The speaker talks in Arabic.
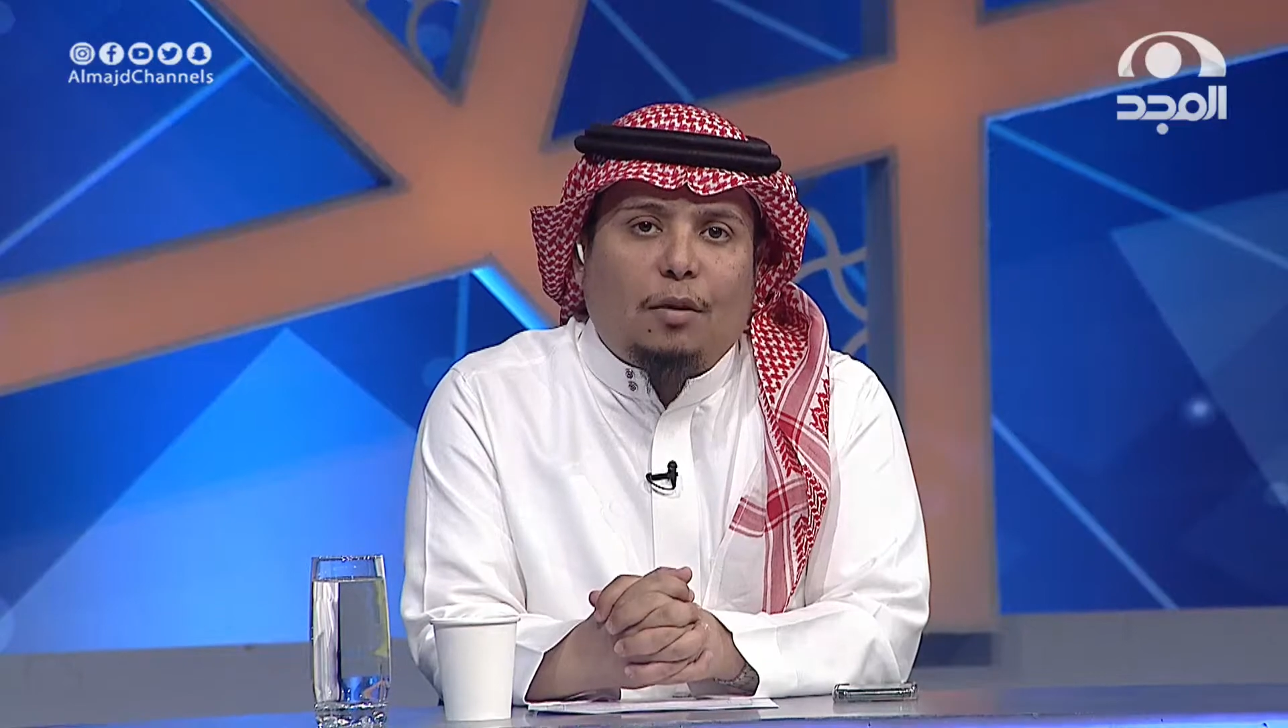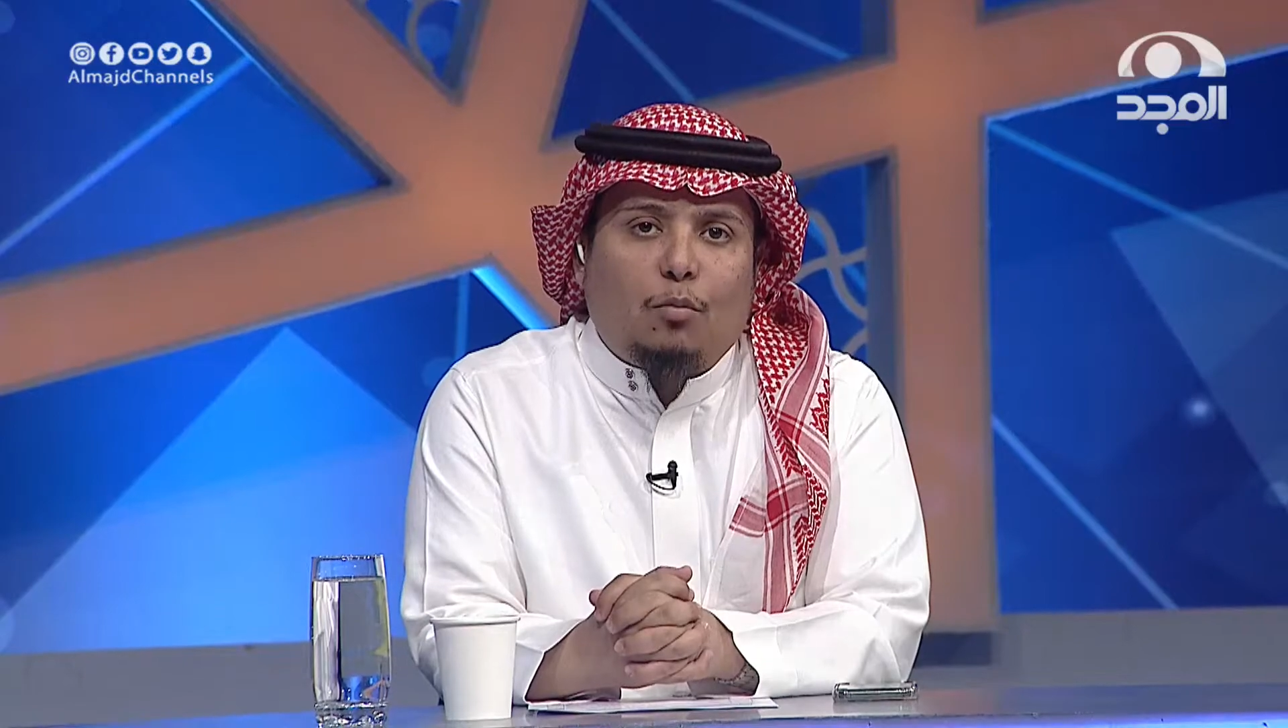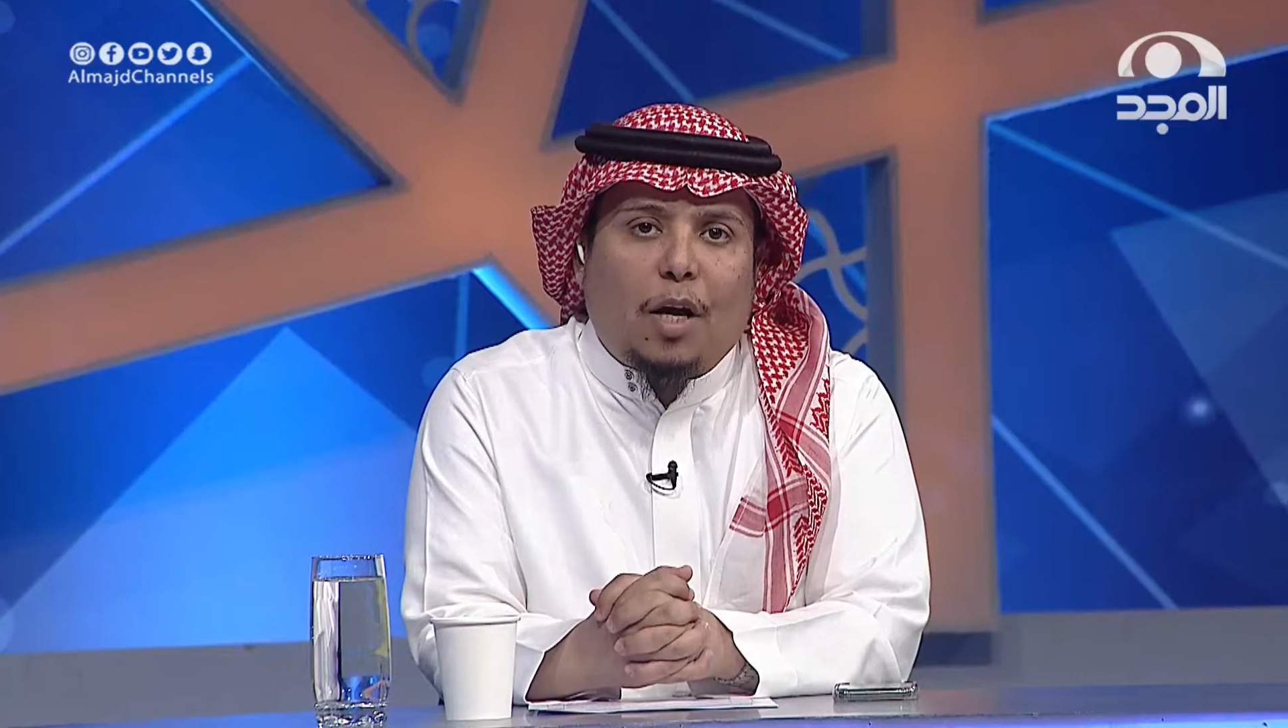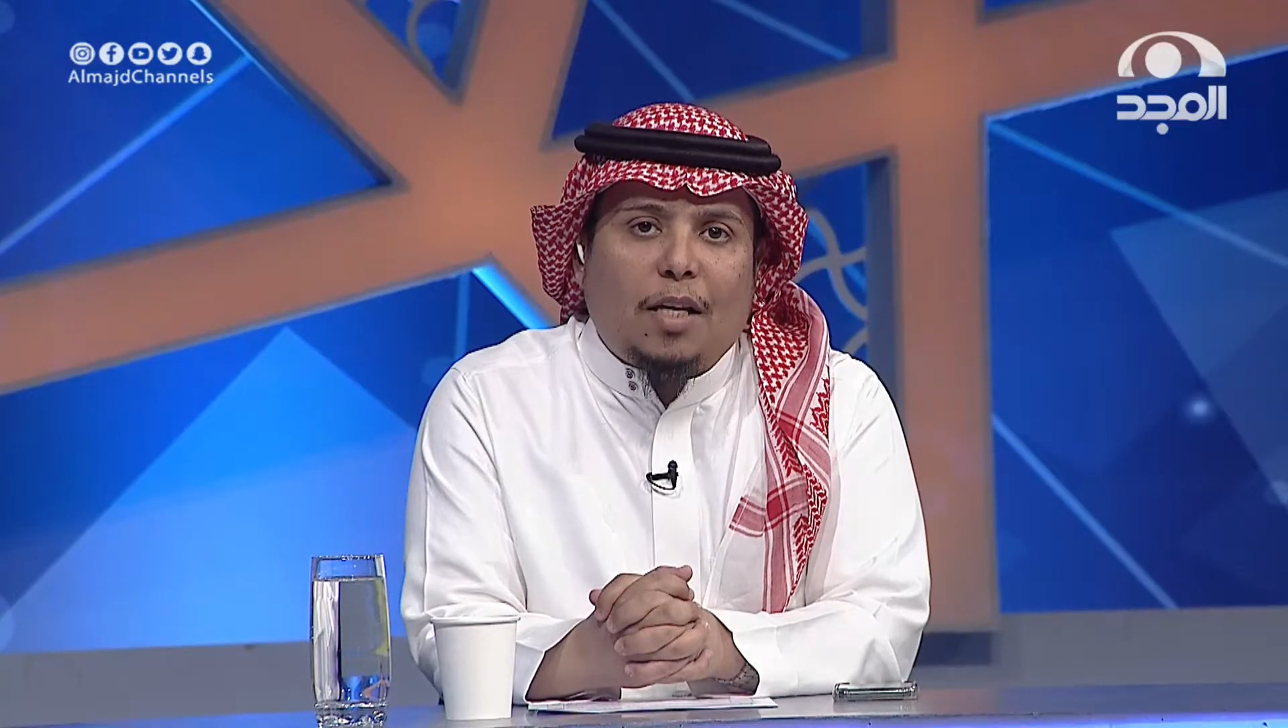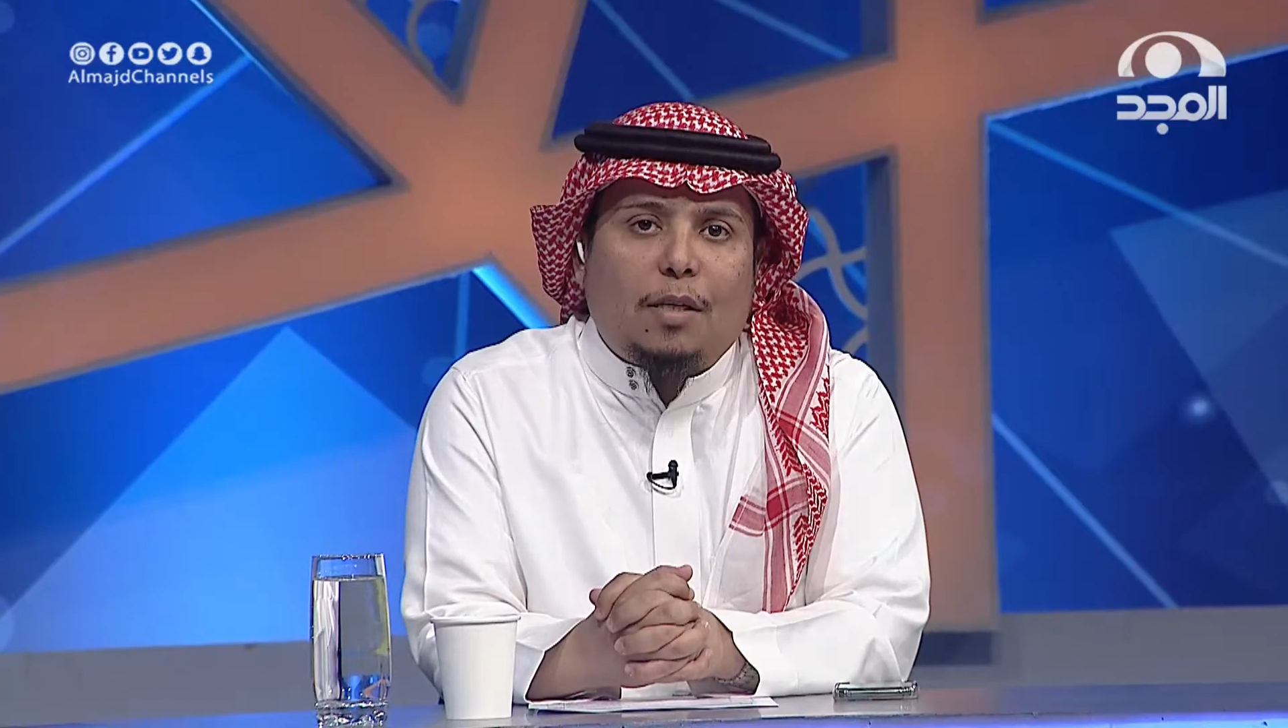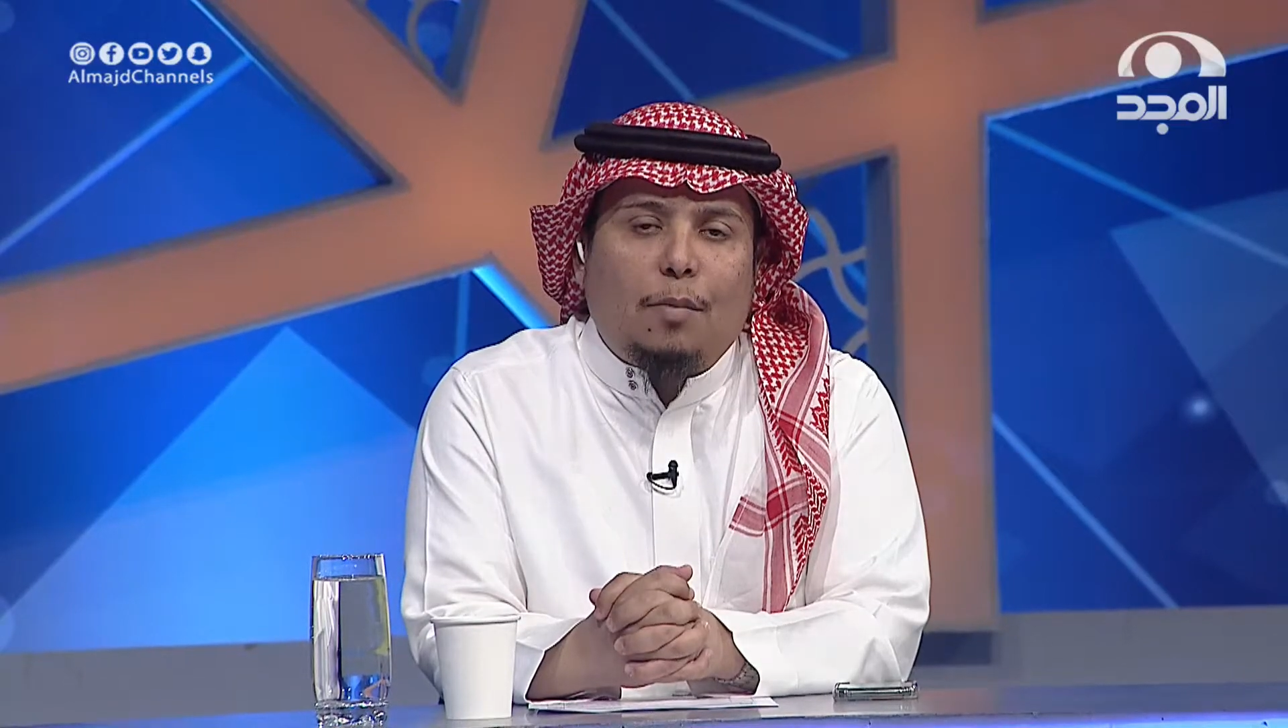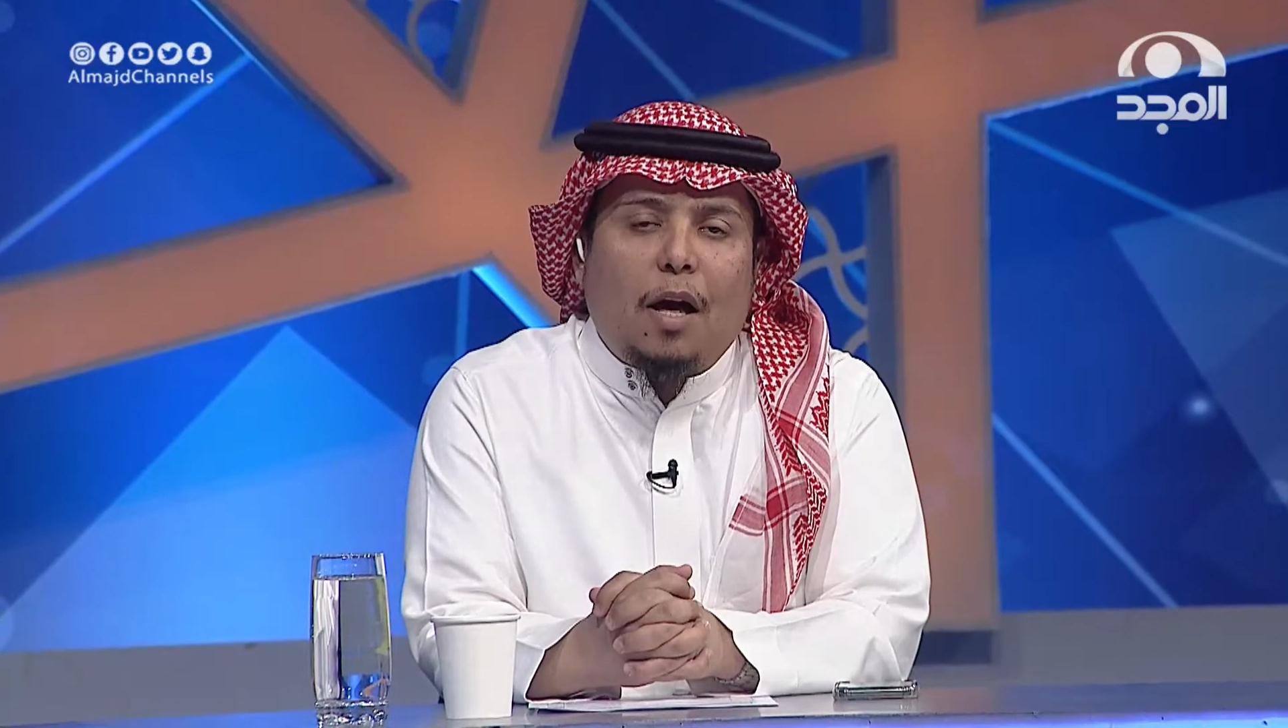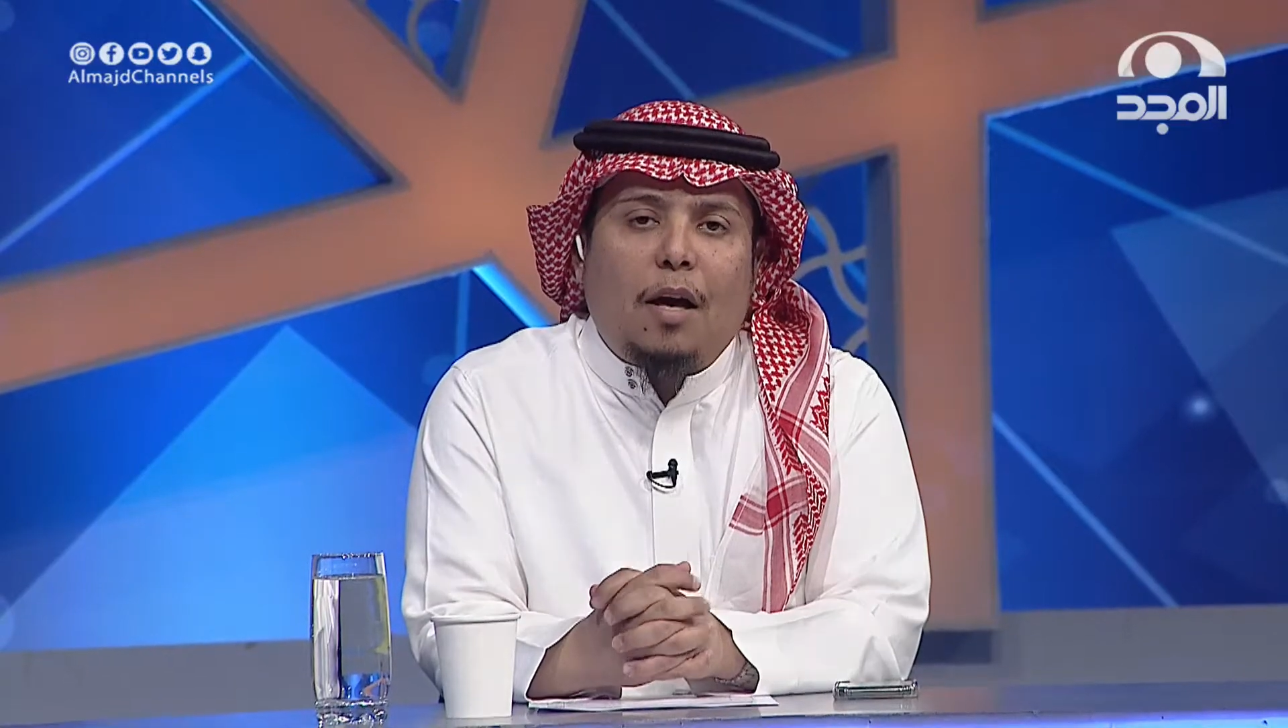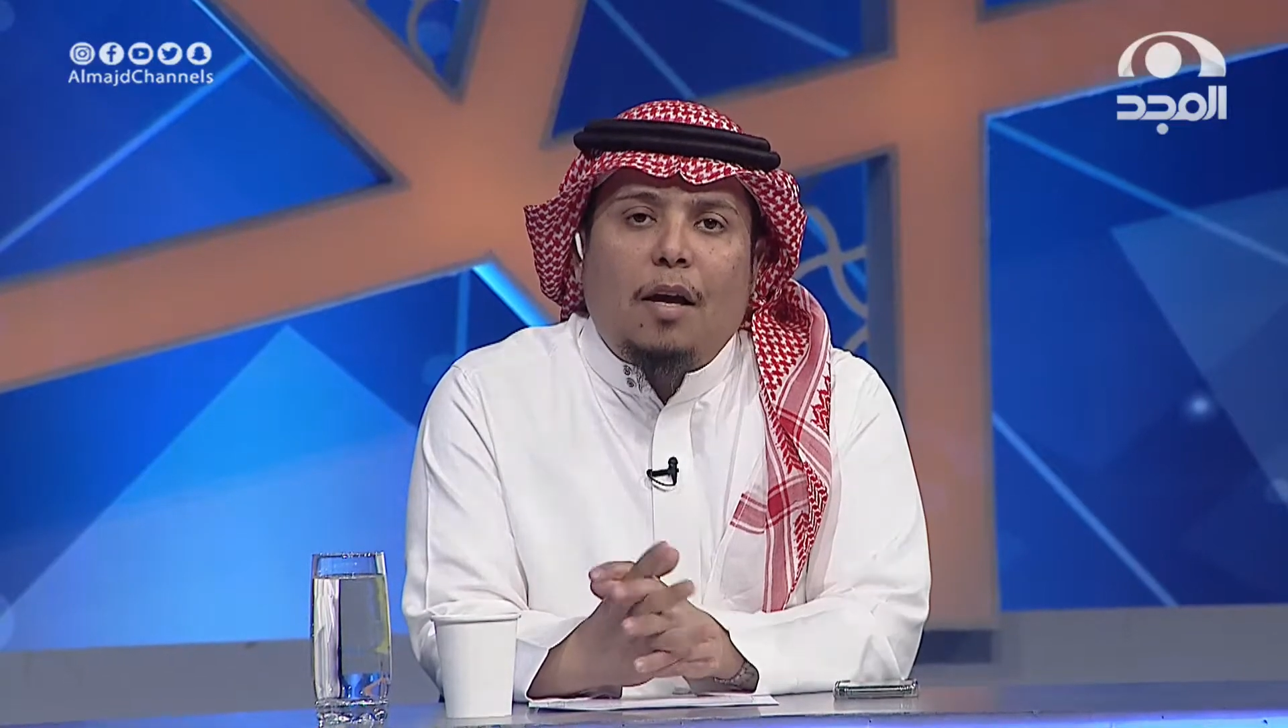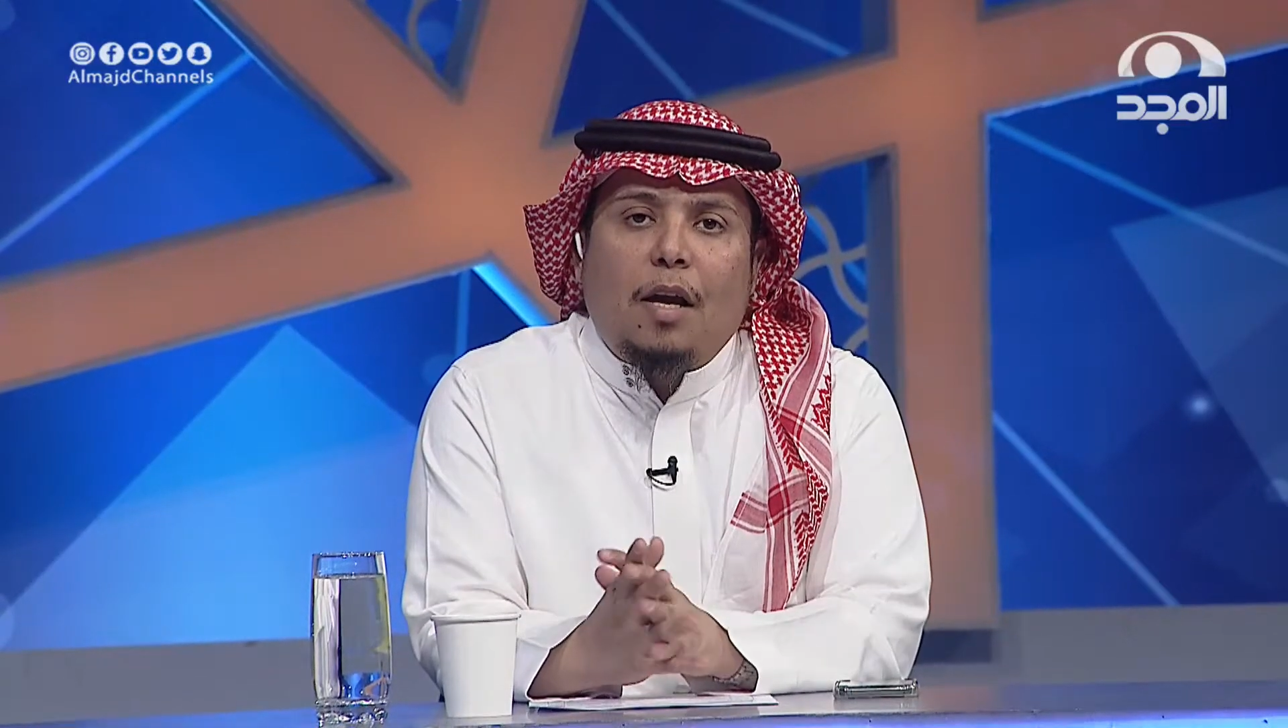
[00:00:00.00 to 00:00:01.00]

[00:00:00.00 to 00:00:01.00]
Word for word: المناسبه